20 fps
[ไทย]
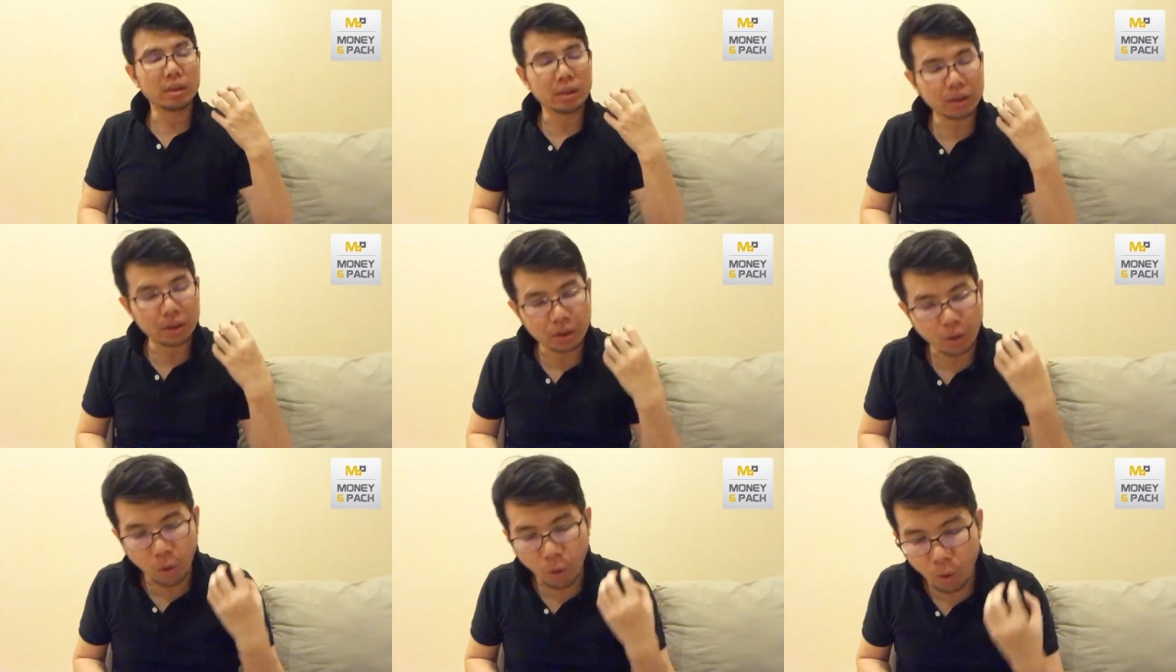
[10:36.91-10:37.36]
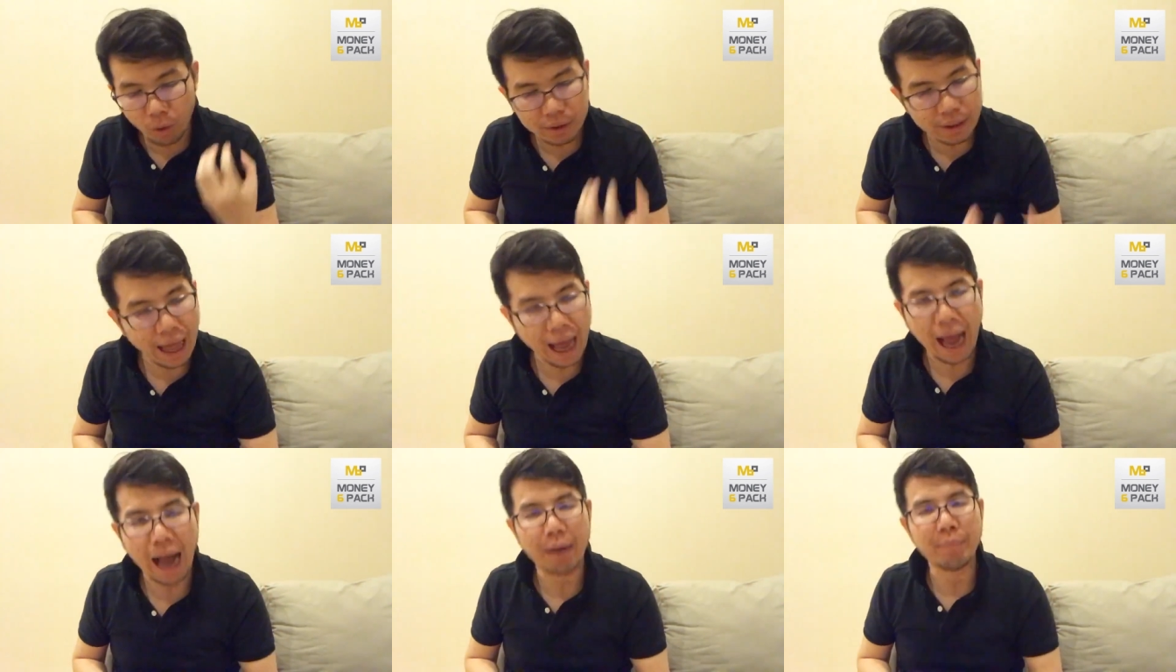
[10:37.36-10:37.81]
โทร
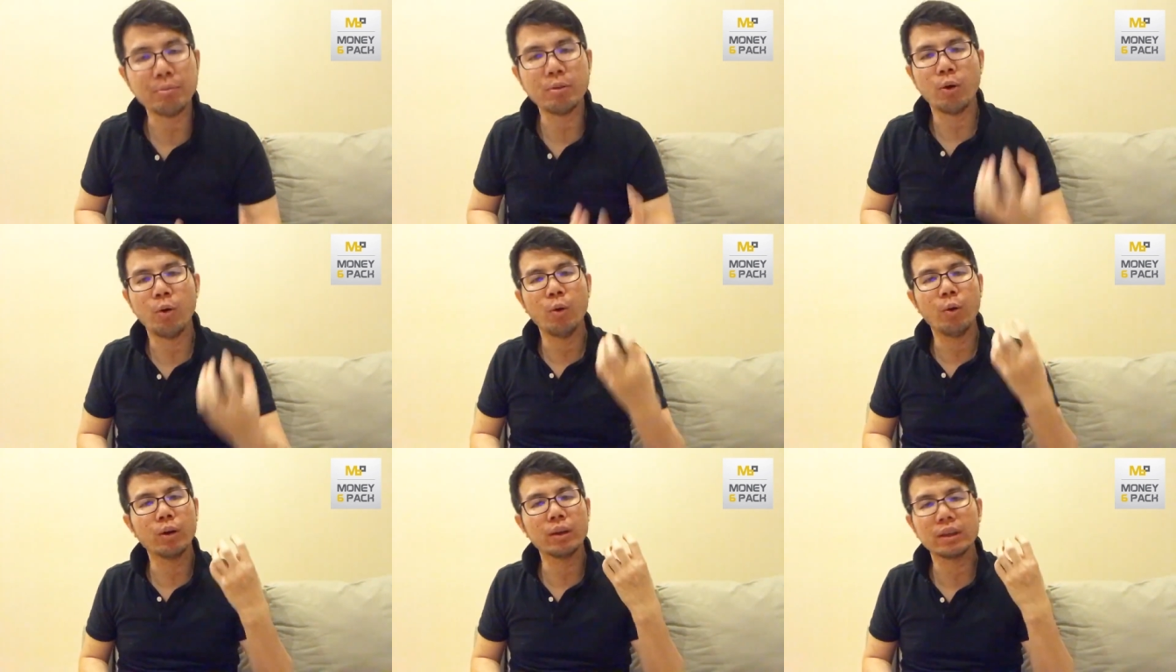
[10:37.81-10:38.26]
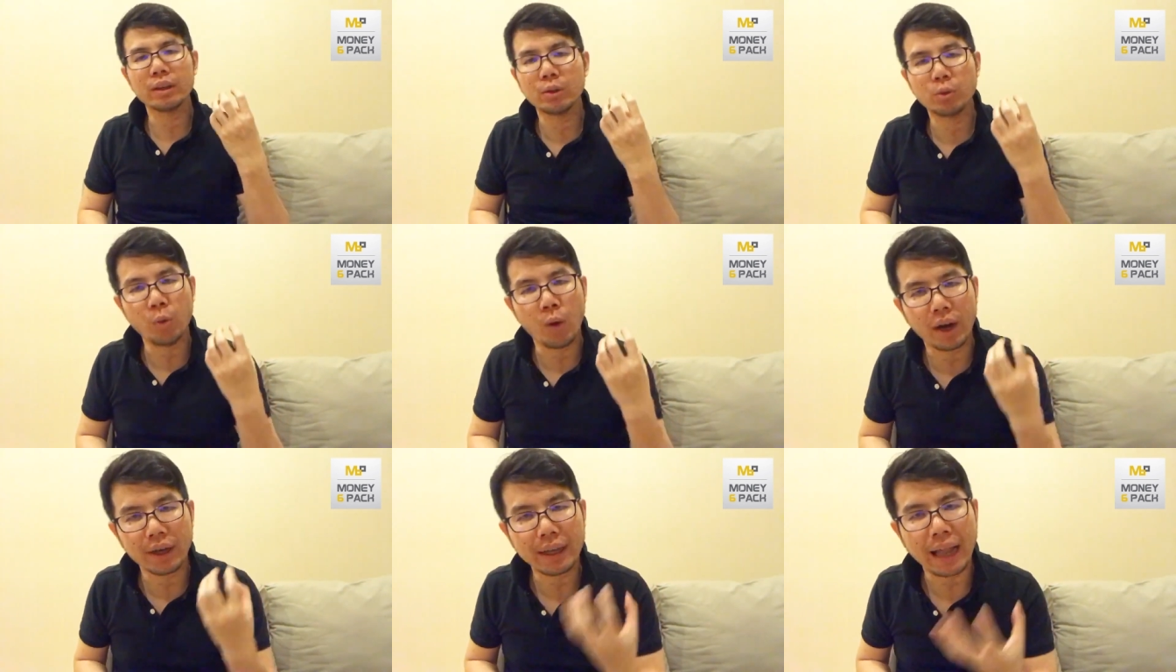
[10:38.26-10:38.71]
ถามโทรทว
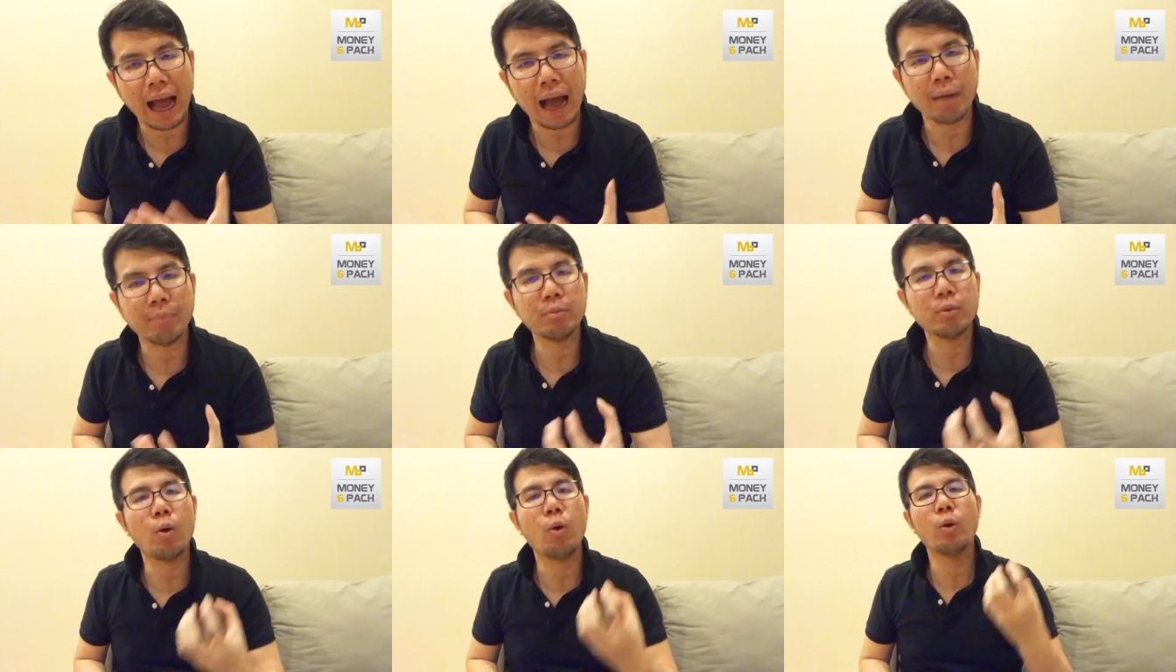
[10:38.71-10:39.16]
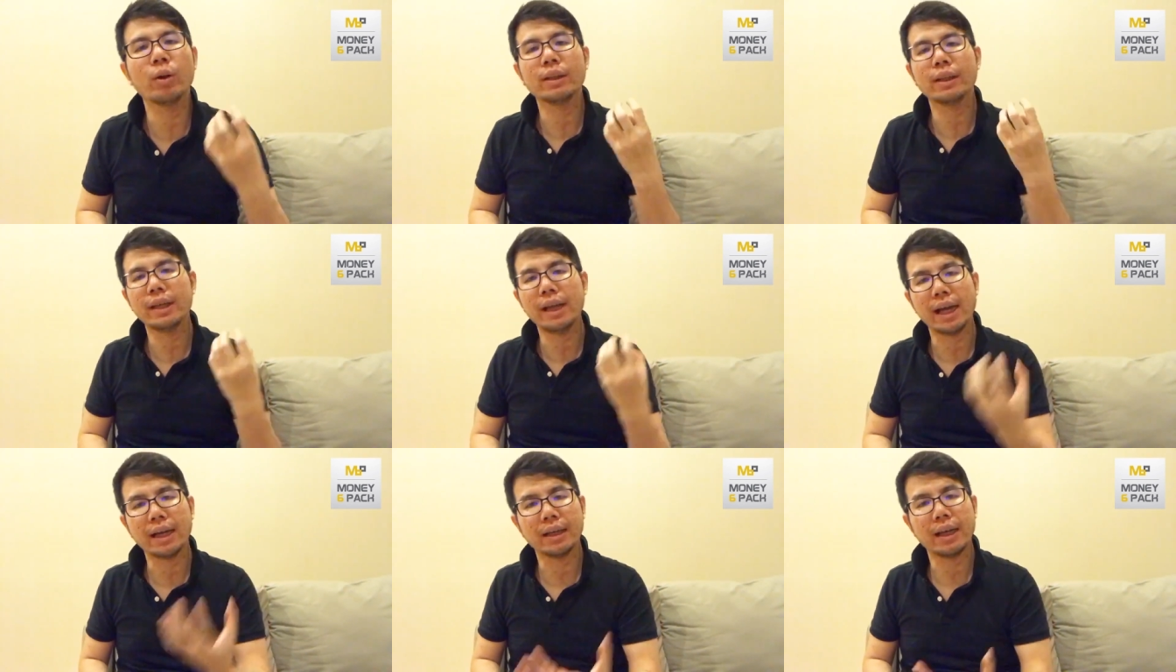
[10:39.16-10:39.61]
งถามโทรเตื
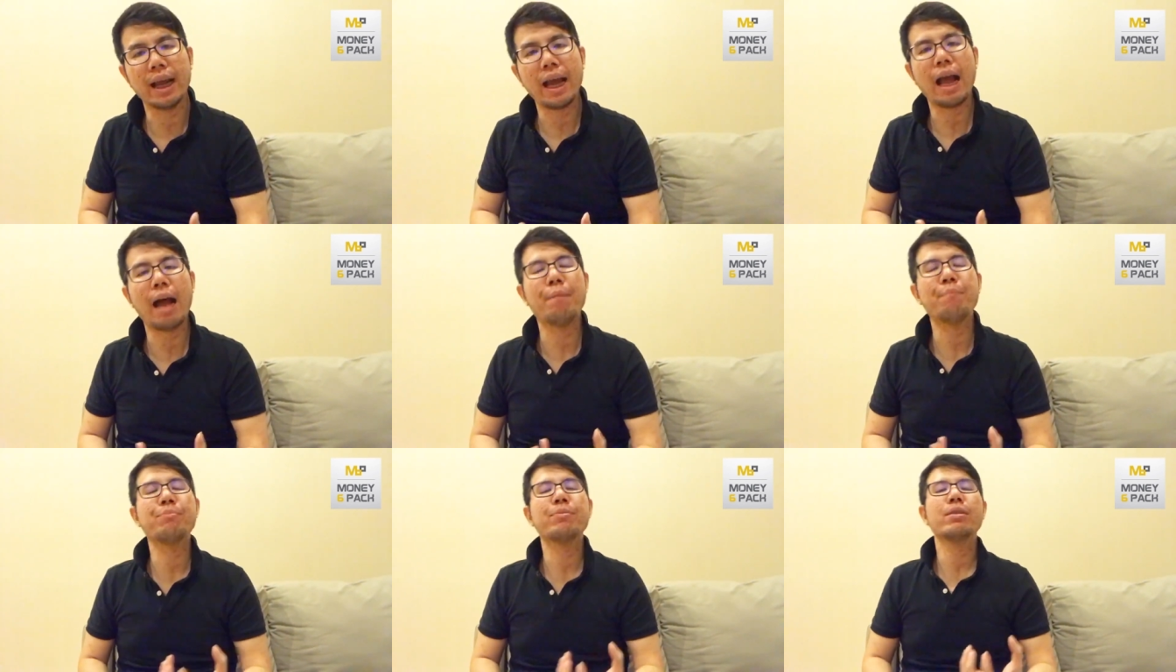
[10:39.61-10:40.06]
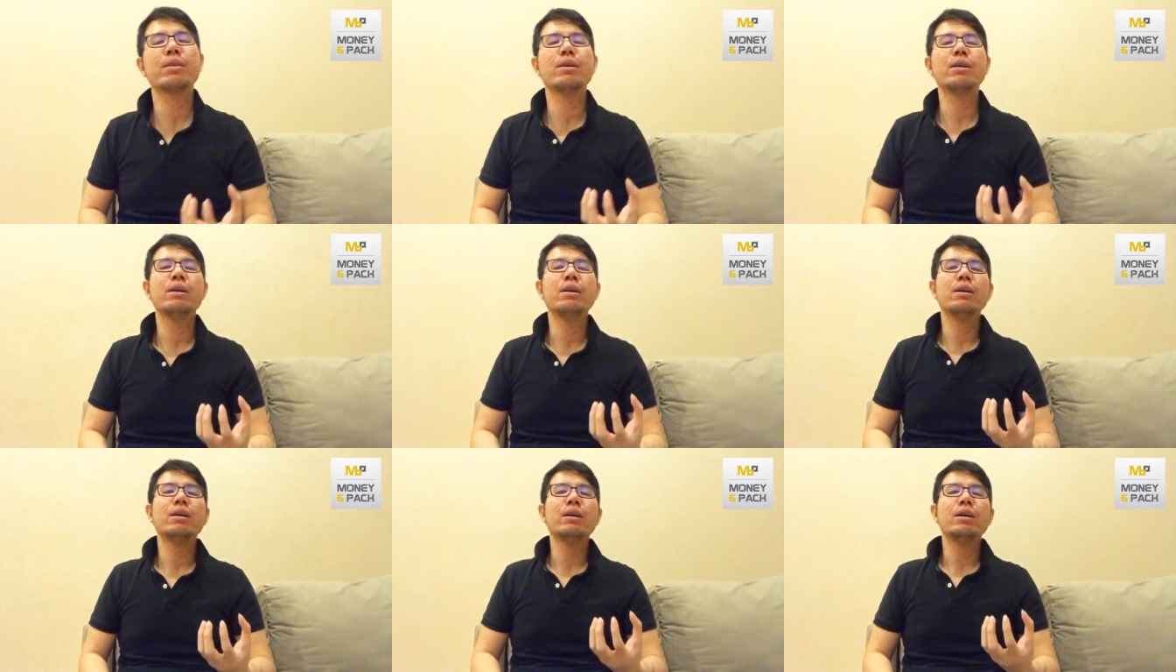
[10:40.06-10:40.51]
อนนะครับ
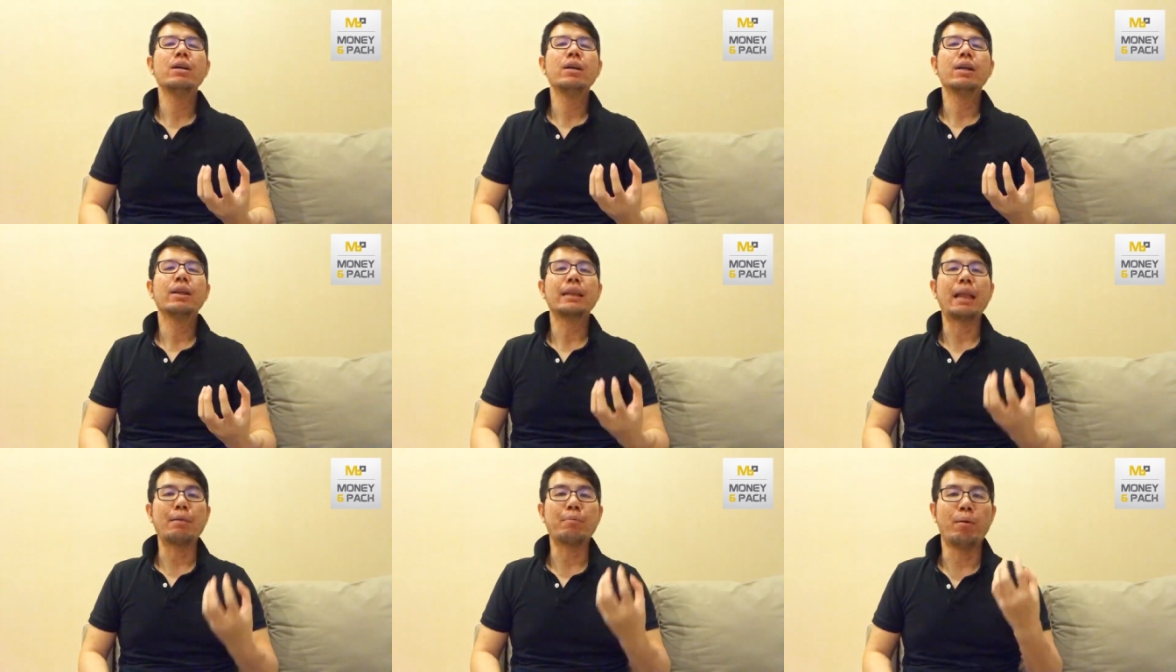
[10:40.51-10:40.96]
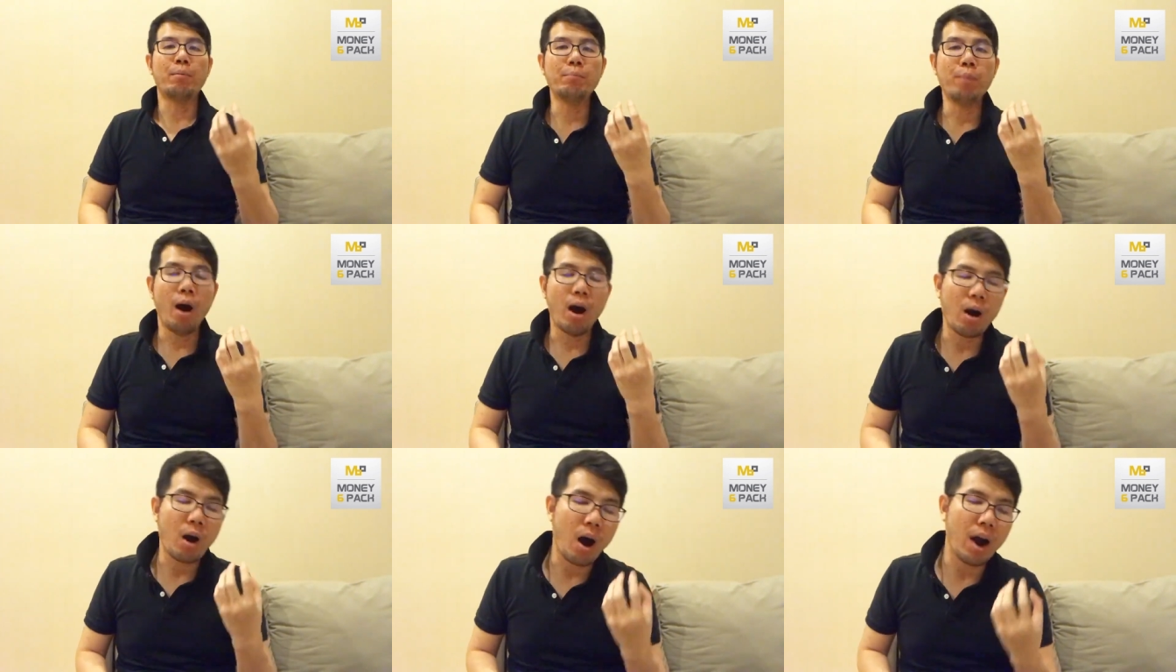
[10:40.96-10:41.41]
แต่ผมบอก
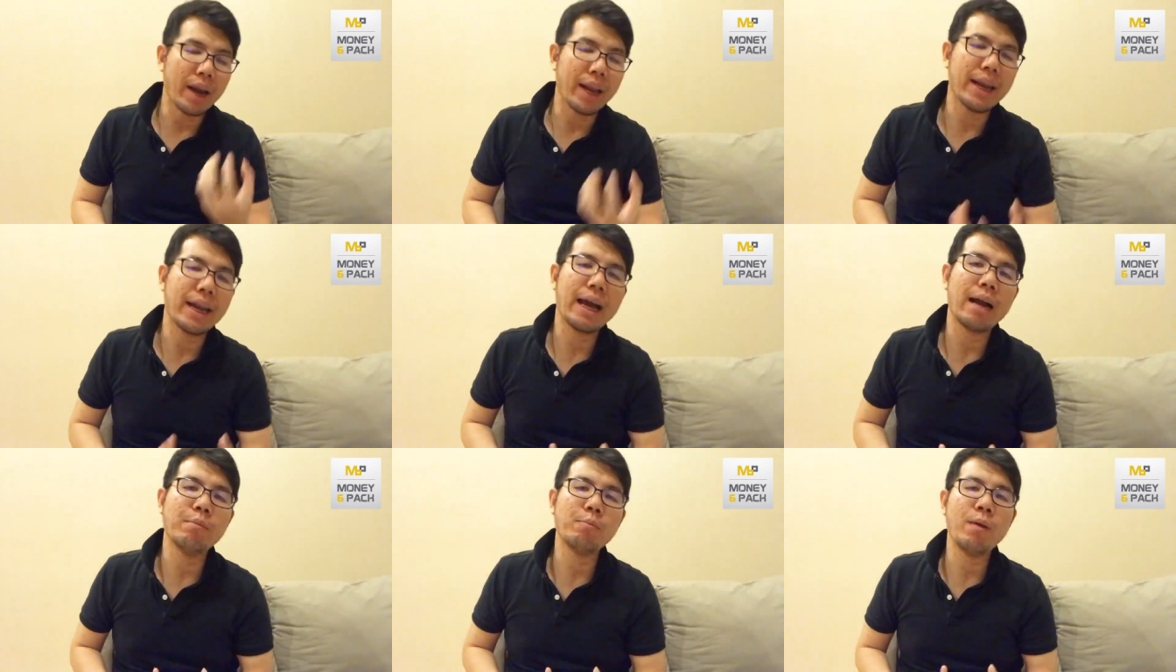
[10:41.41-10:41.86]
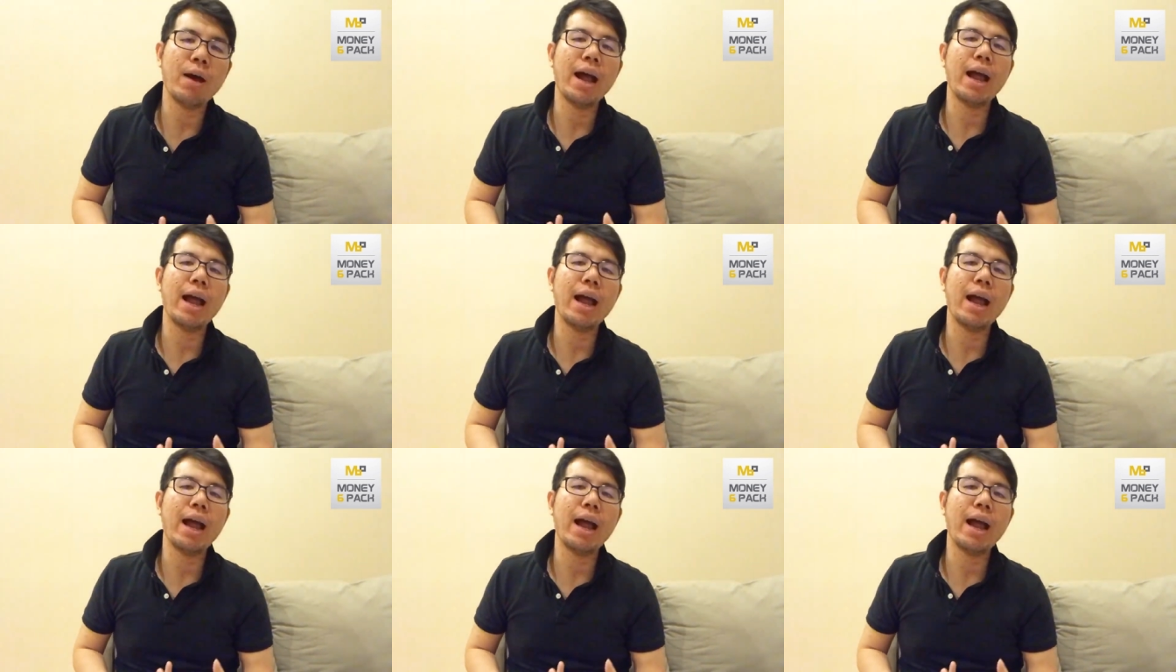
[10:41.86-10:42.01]
ก่อนเลยนะครับว่า